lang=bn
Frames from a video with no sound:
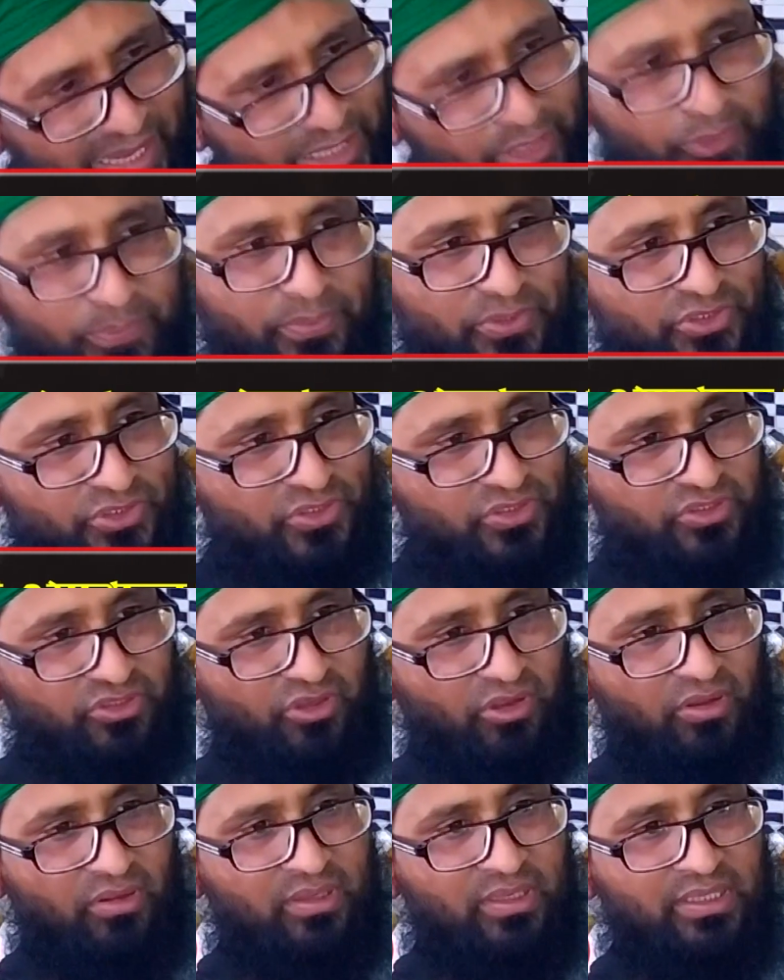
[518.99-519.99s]
ভাই
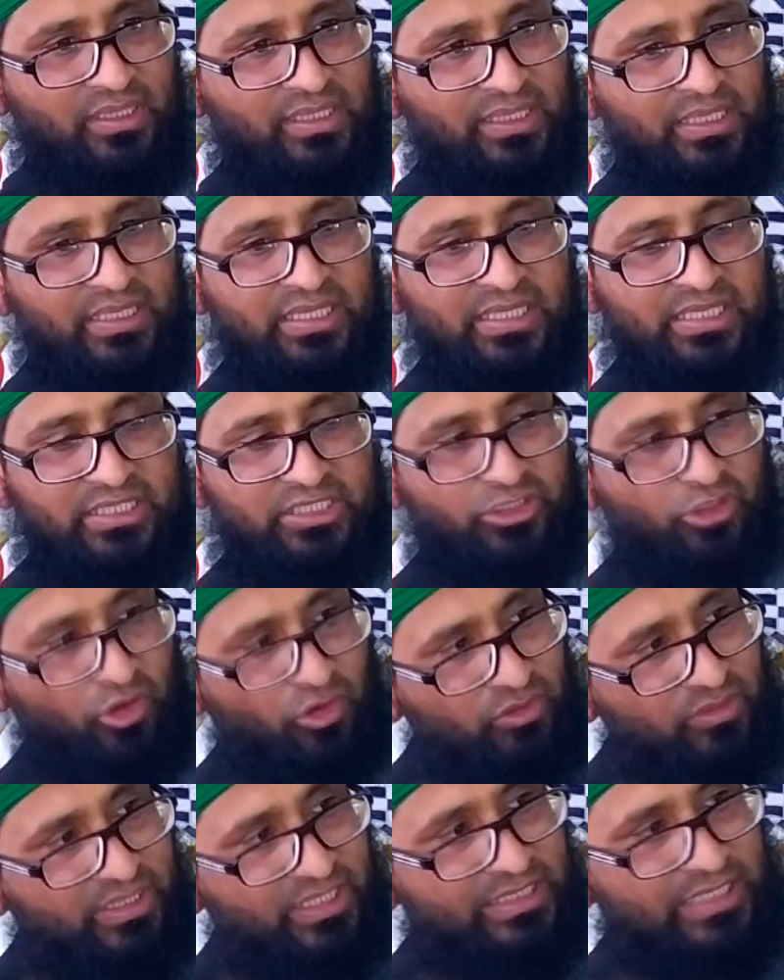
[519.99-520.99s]
উপযুক্ত
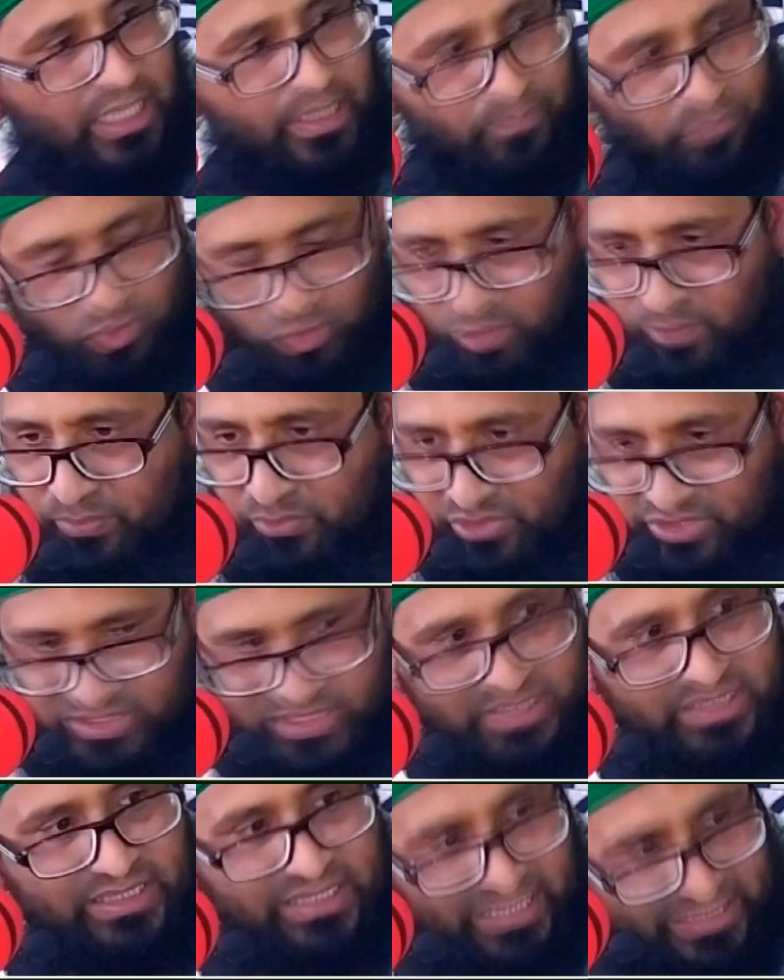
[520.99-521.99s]
তখন কি তার বড়
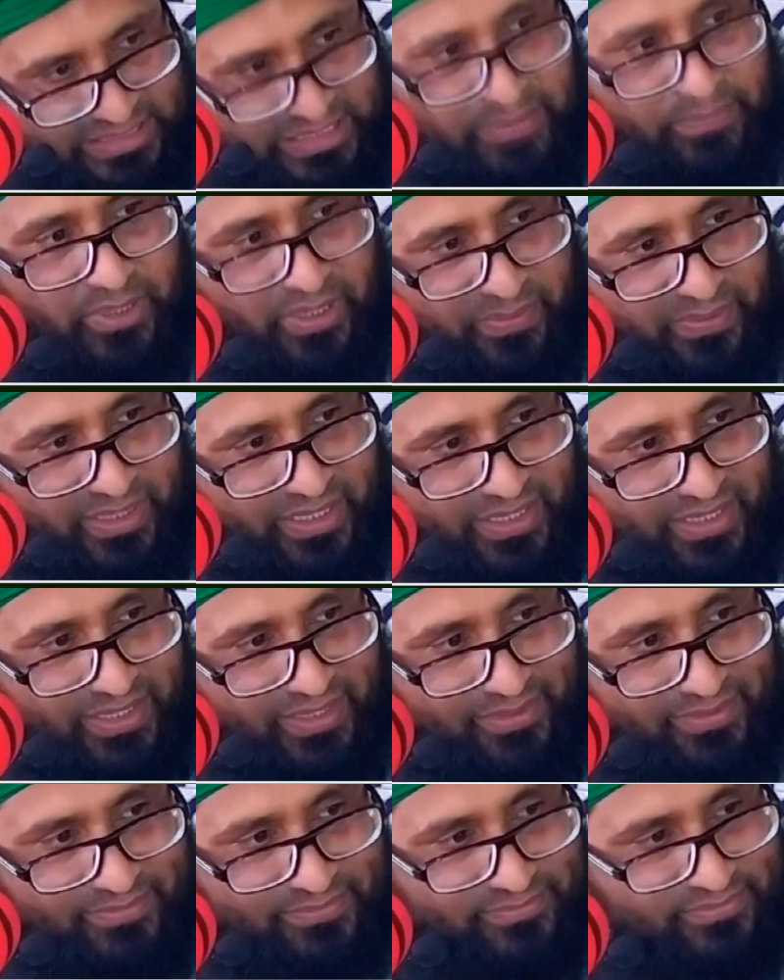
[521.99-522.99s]
বোনের সাথে থাকতে পারবে নাকি